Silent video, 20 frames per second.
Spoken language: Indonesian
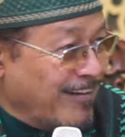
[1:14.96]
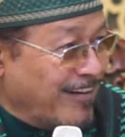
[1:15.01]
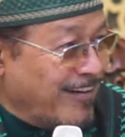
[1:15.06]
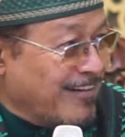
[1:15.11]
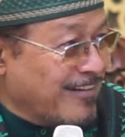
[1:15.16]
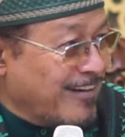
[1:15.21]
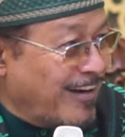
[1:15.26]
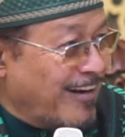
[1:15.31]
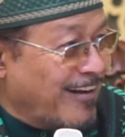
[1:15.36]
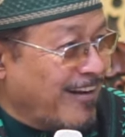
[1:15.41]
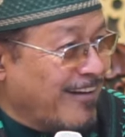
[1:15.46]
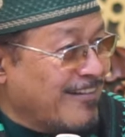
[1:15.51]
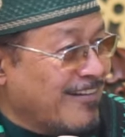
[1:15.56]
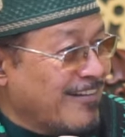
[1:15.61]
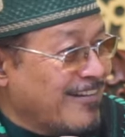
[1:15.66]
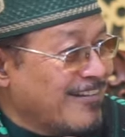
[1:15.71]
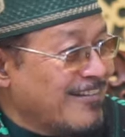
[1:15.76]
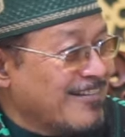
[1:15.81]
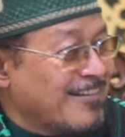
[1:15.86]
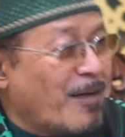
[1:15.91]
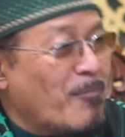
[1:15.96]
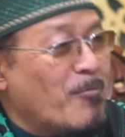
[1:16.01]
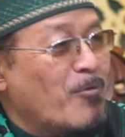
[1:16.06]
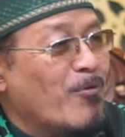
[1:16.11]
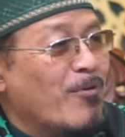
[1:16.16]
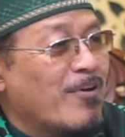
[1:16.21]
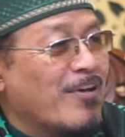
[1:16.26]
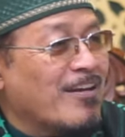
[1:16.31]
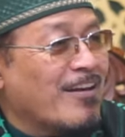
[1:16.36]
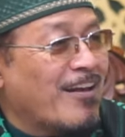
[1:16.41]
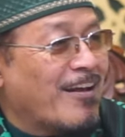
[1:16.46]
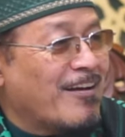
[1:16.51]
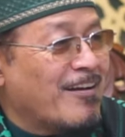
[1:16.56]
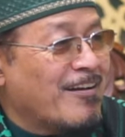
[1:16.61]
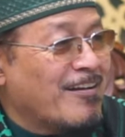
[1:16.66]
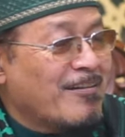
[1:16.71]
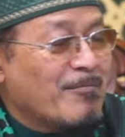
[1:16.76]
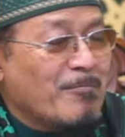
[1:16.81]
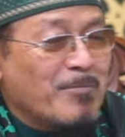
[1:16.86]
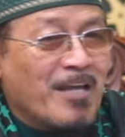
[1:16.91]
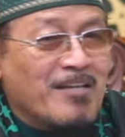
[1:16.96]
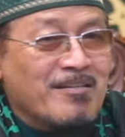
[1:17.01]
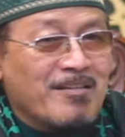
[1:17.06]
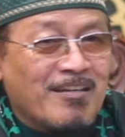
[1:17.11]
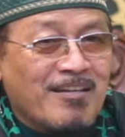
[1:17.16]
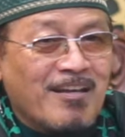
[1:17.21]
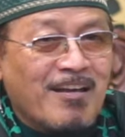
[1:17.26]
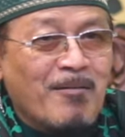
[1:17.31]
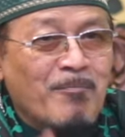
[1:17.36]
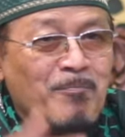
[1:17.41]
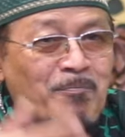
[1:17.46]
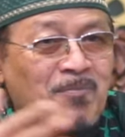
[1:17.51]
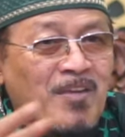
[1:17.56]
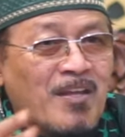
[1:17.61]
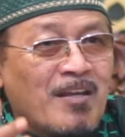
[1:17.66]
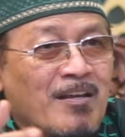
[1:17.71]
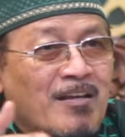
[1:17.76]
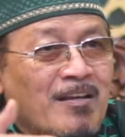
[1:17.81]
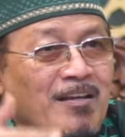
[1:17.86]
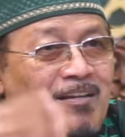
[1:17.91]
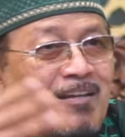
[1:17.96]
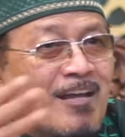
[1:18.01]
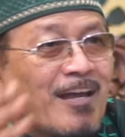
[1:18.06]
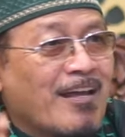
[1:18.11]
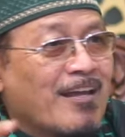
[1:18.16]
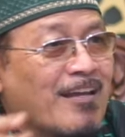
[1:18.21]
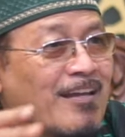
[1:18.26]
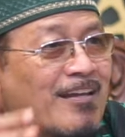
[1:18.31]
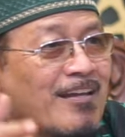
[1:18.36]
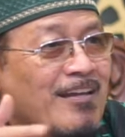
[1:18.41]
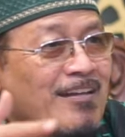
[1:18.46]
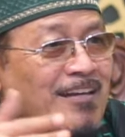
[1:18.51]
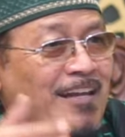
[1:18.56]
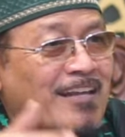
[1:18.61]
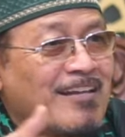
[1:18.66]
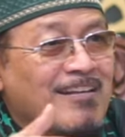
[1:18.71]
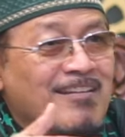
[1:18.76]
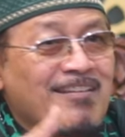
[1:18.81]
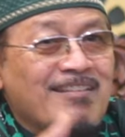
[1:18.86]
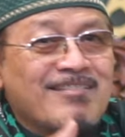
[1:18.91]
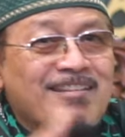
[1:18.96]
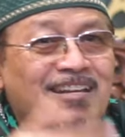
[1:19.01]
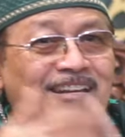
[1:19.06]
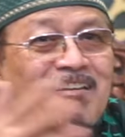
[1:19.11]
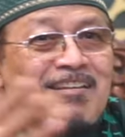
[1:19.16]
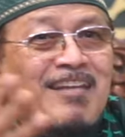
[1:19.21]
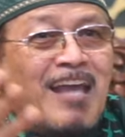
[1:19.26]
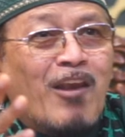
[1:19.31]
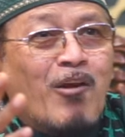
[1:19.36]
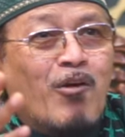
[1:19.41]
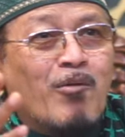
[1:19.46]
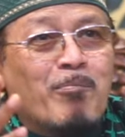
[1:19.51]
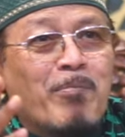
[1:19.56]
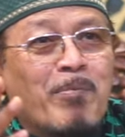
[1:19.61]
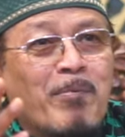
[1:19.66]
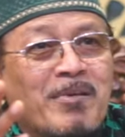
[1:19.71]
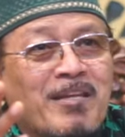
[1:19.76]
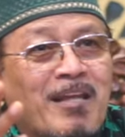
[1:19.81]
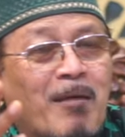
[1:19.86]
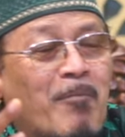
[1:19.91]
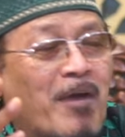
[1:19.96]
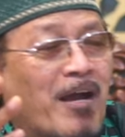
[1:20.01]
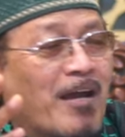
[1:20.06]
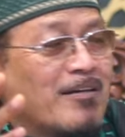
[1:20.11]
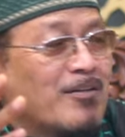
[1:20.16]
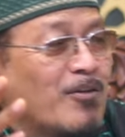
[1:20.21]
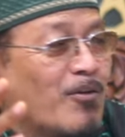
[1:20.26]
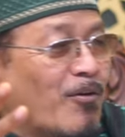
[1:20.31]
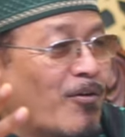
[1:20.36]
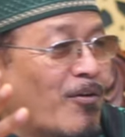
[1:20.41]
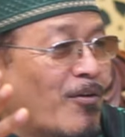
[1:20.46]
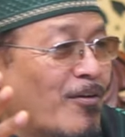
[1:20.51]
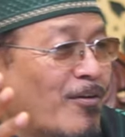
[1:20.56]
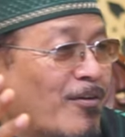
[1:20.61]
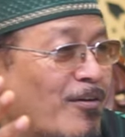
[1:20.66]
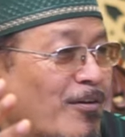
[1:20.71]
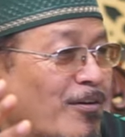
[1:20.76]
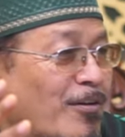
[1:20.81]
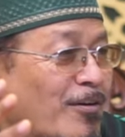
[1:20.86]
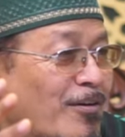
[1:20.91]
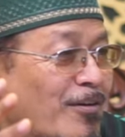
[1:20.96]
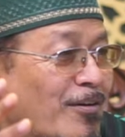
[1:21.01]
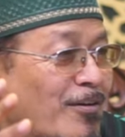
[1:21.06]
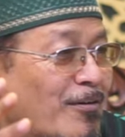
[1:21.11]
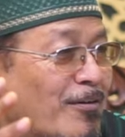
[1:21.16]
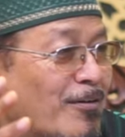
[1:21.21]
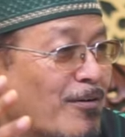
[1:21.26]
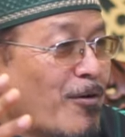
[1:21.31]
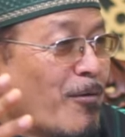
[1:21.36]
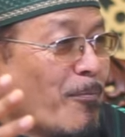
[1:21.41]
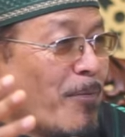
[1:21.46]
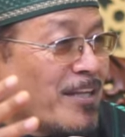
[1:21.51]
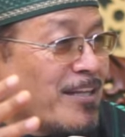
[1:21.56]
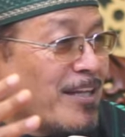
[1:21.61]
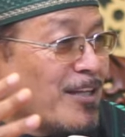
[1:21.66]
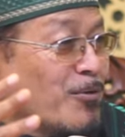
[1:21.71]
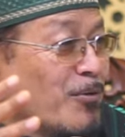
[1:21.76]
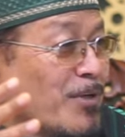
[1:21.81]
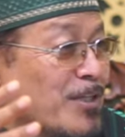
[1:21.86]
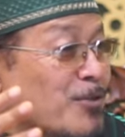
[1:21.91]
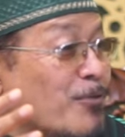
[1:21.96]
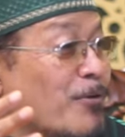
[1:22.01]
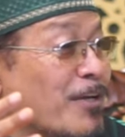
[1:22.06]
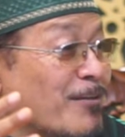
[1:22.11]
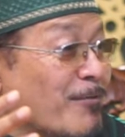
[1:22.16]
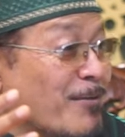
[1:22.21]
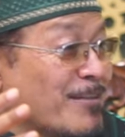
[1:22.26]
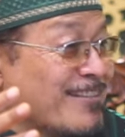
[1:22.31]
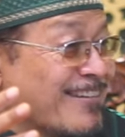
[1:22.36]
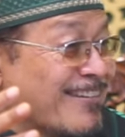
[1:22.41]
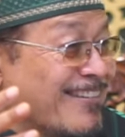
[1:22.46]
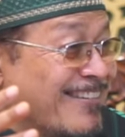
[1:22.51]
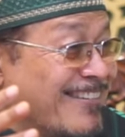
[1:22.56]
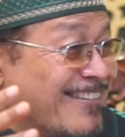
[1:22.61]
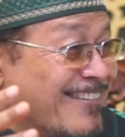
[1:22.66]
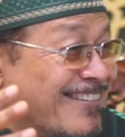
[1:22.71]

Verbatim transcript: kenal kan ndak mungkin lah. Biasanya ya nek cek nyalon pertama kan yo gumpat paten duit-duit Mas ya.